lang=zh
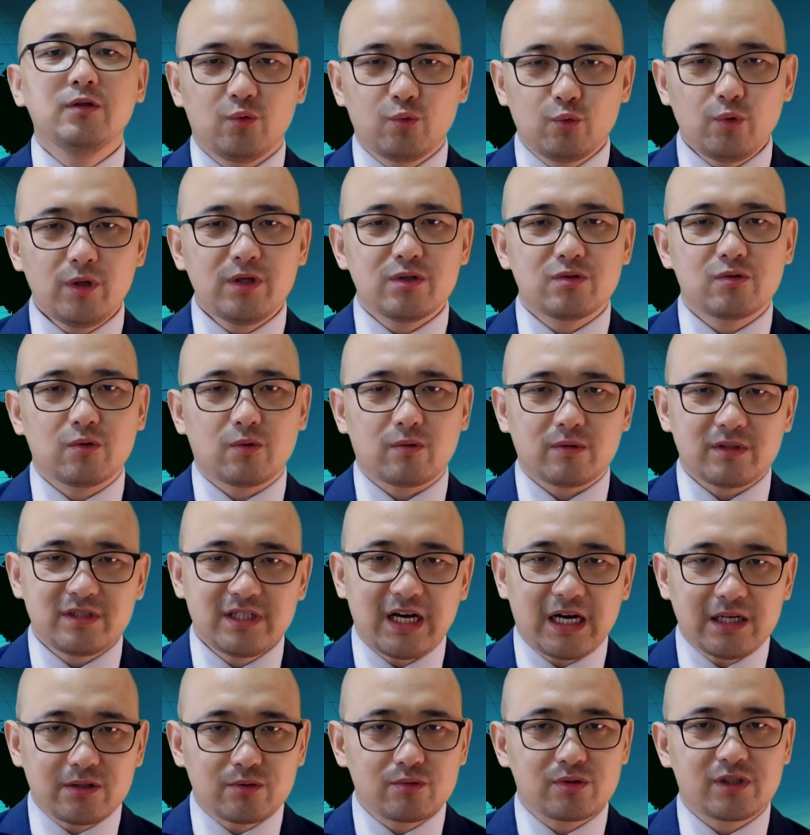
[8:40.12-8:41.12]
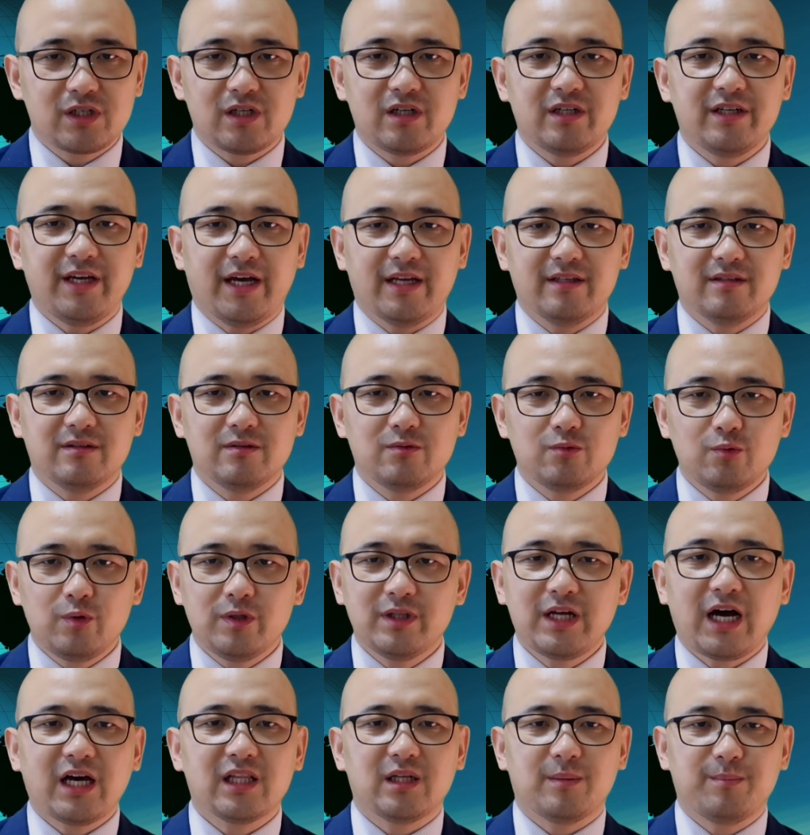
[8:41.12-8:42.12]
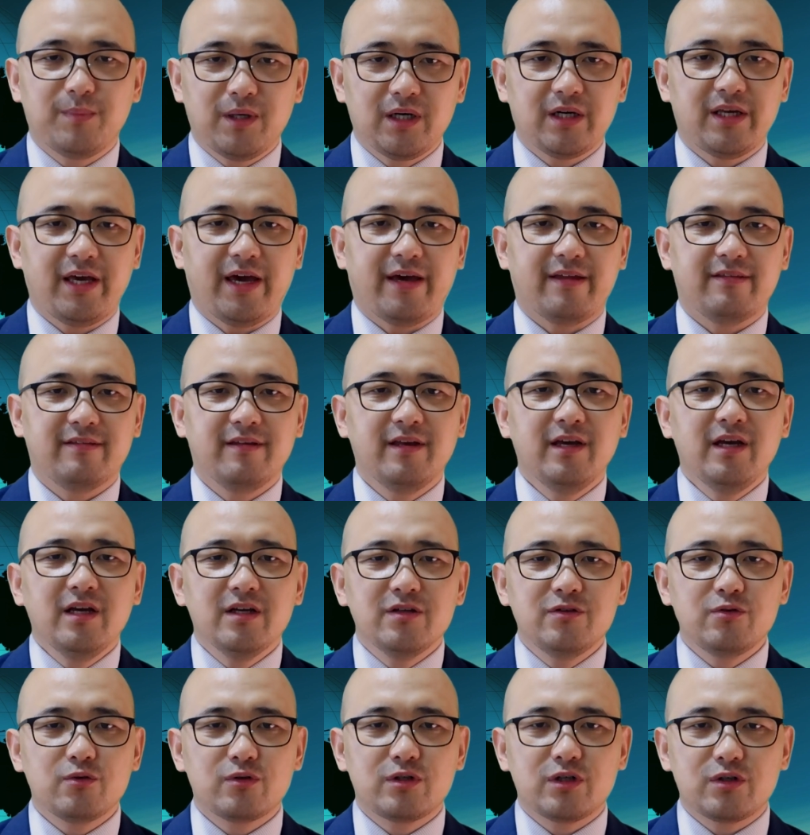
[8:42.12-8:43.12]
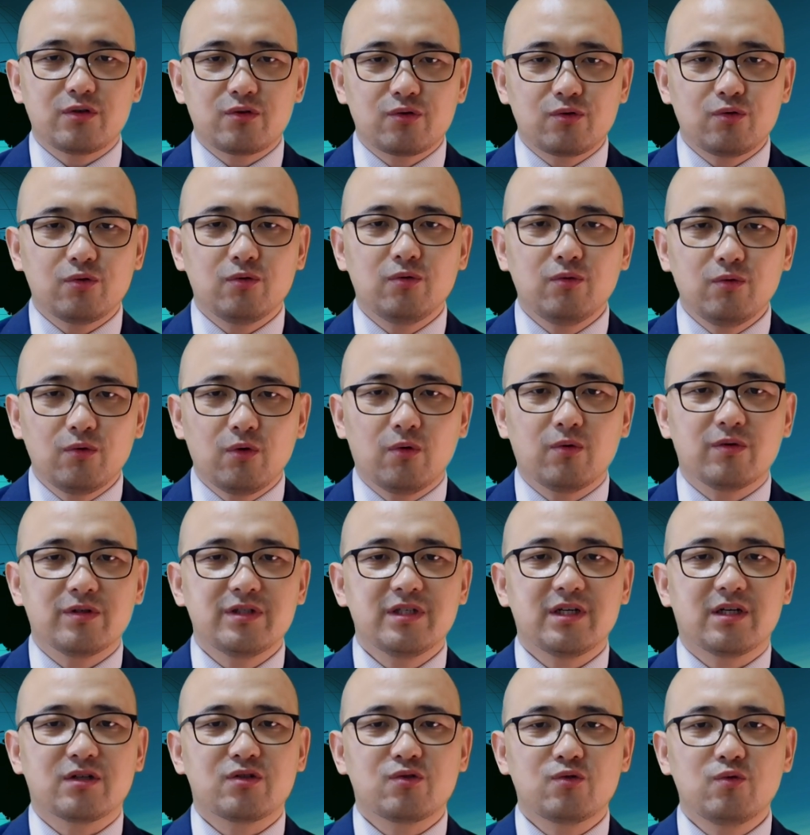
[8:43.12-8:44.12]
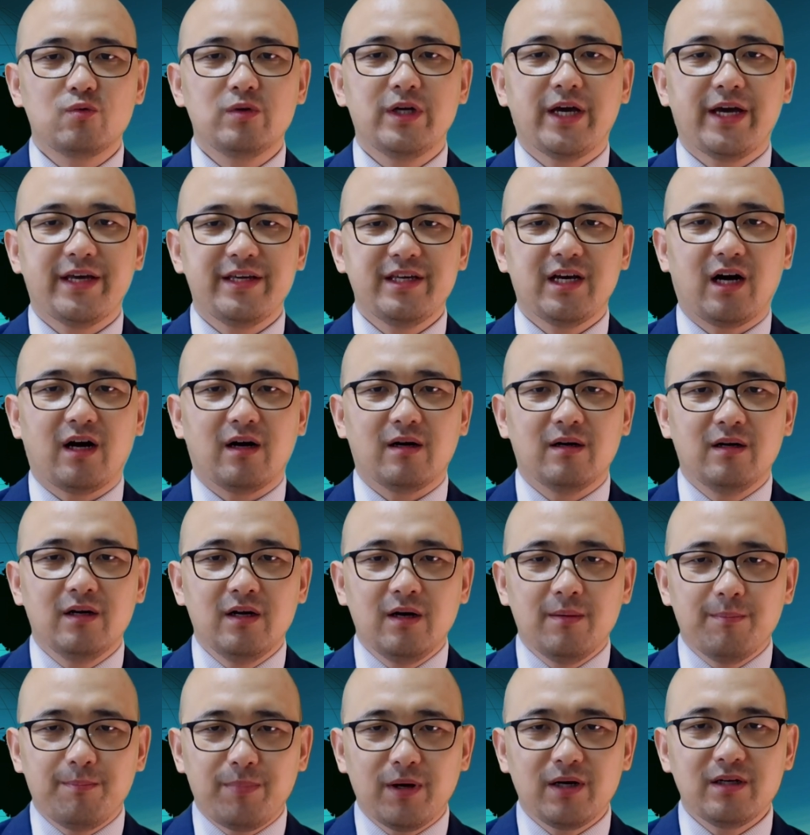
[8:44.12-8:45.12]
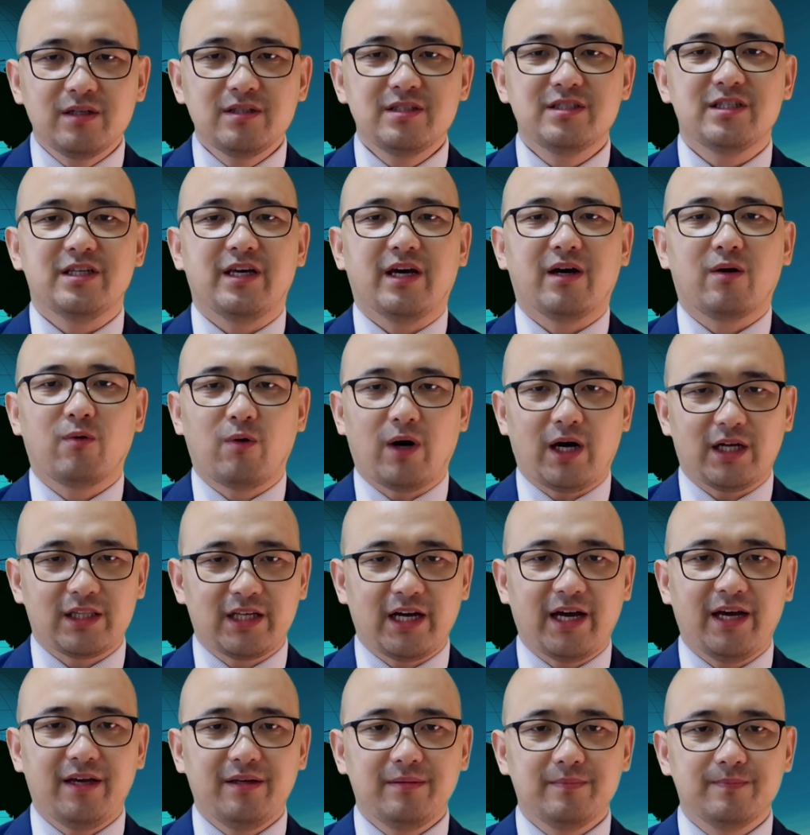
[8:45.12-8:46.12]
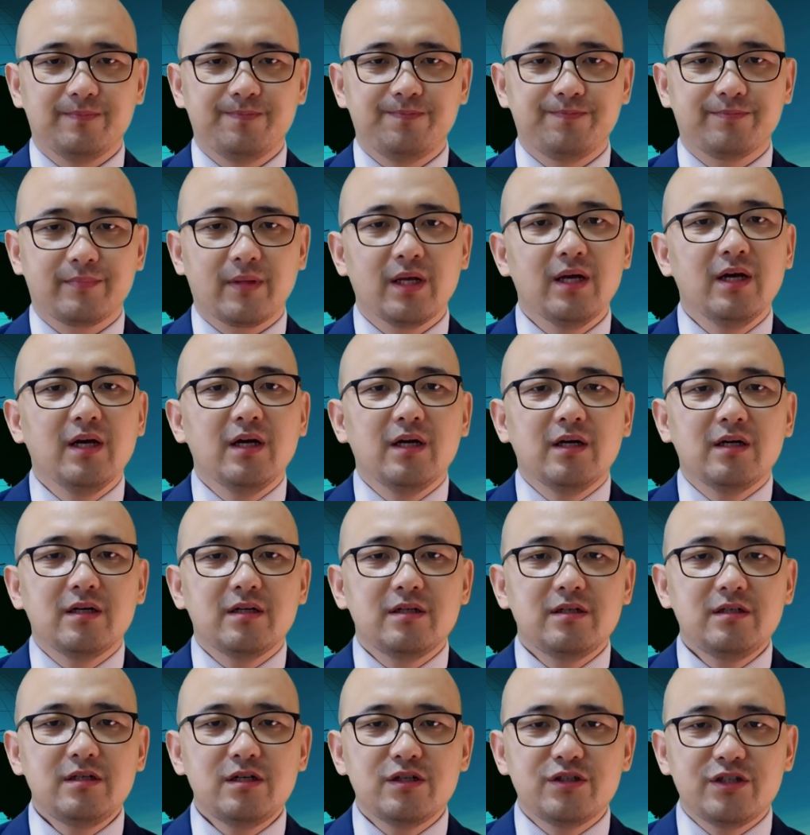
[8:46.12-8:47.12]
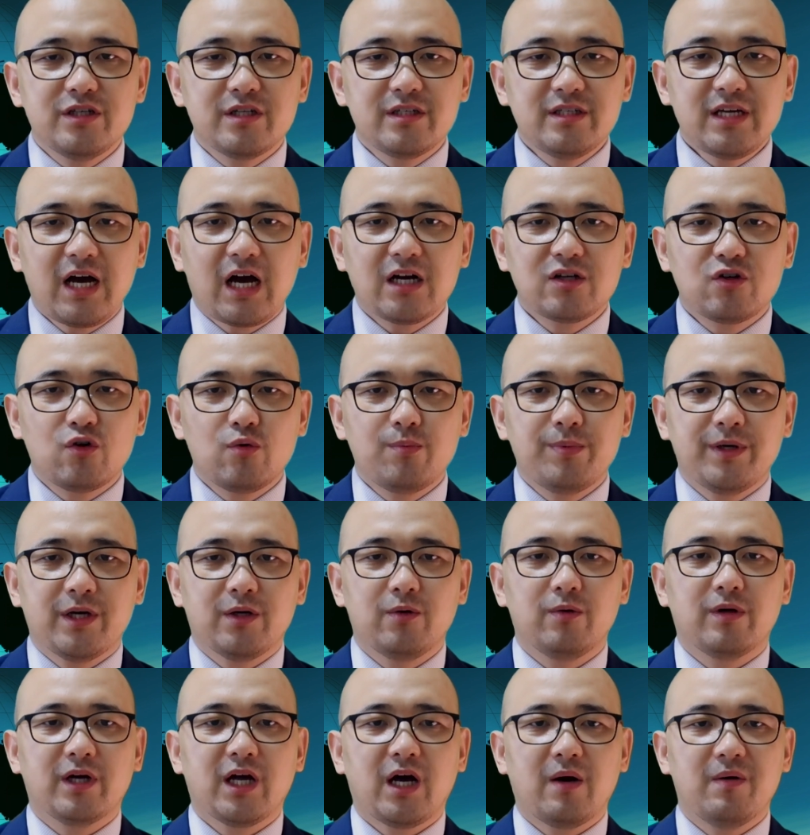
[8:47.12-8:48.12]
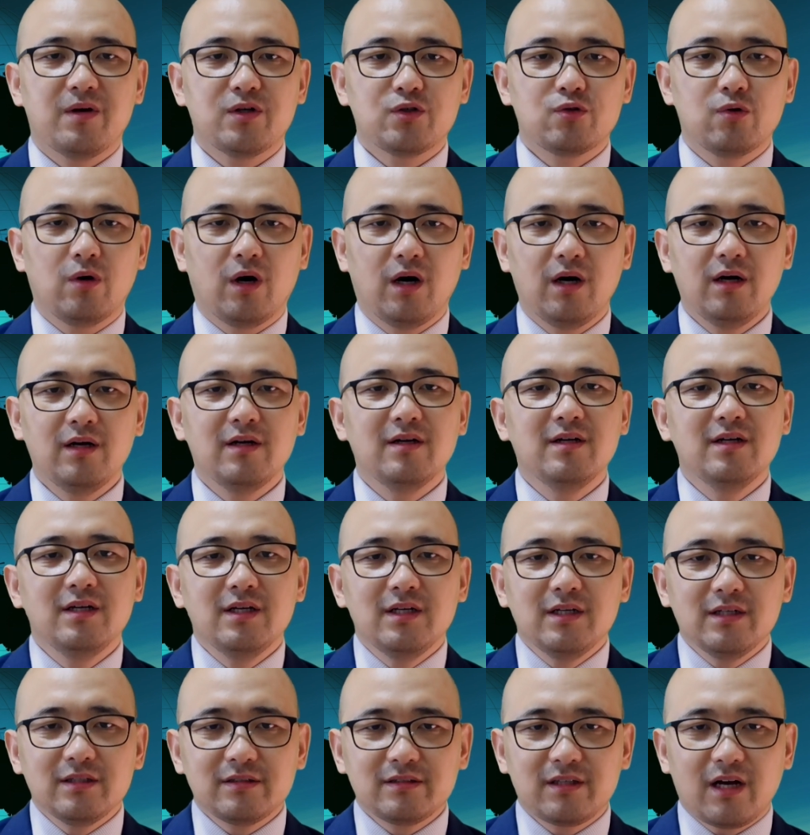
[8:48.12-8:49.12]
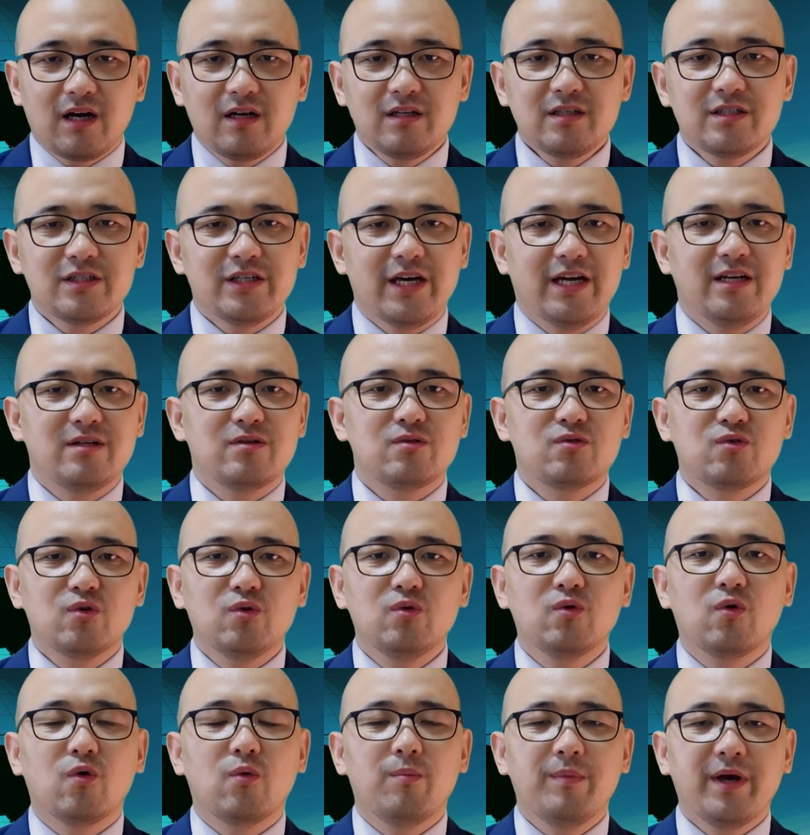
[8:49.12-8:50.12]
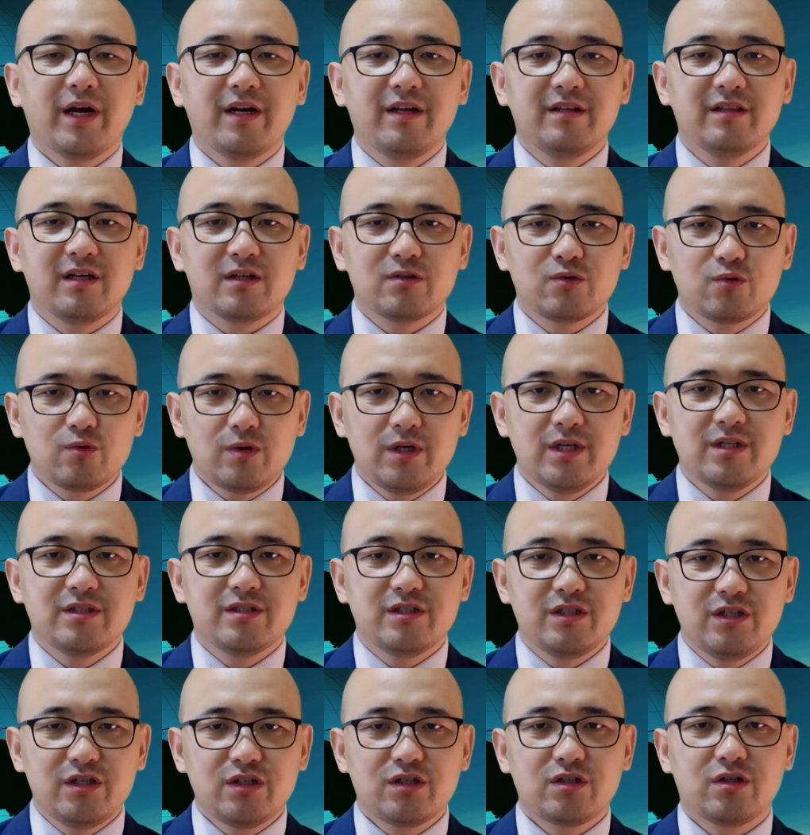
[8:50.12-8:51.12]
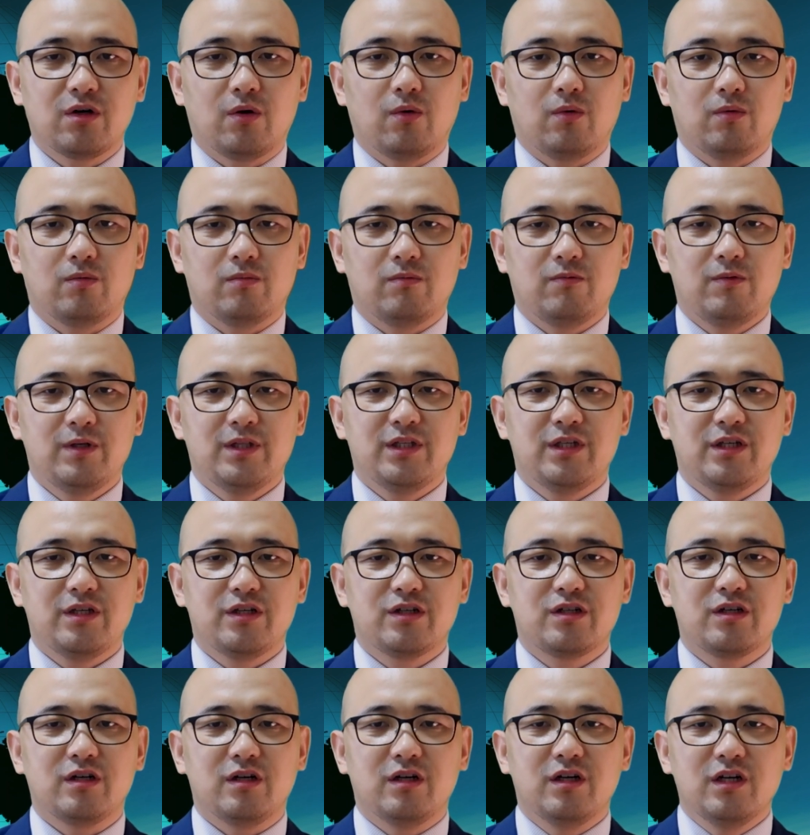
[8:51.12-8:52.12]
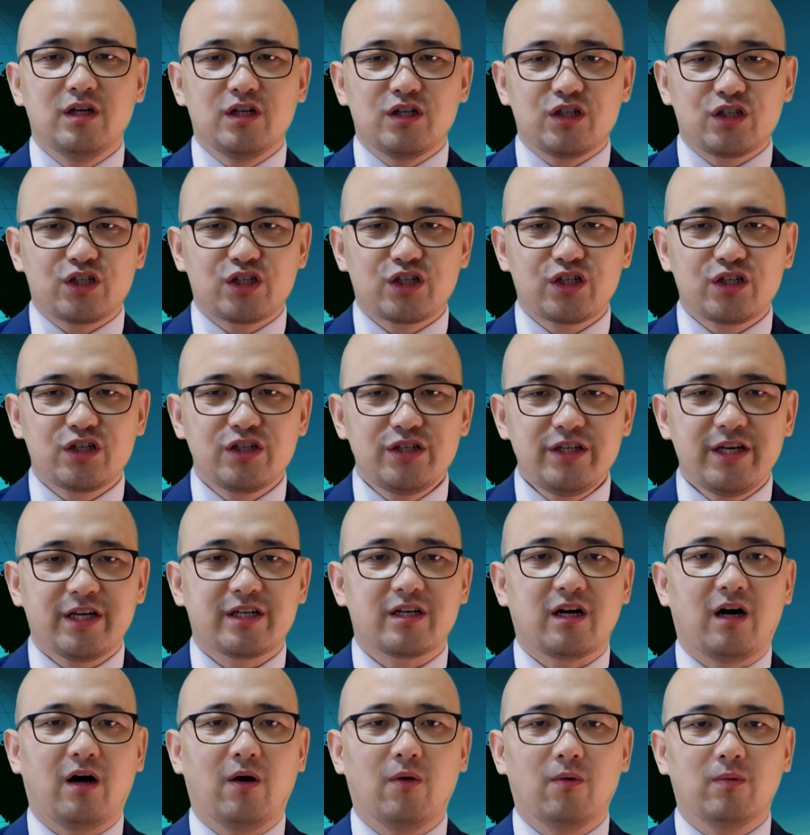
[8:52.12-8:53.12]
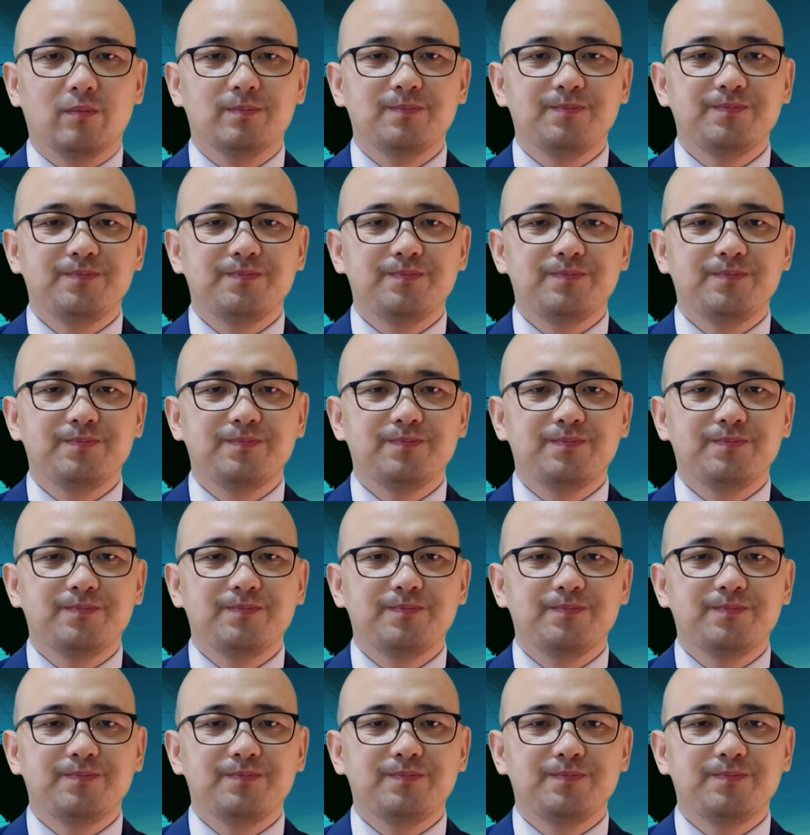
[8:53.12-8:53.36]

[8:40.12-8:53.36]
对总加速师而言，最大的梦魇就是中共像苏联一样崩解垮台。日经亚洲评论刊文说，当前中共面临的最棘手问题是失业潮。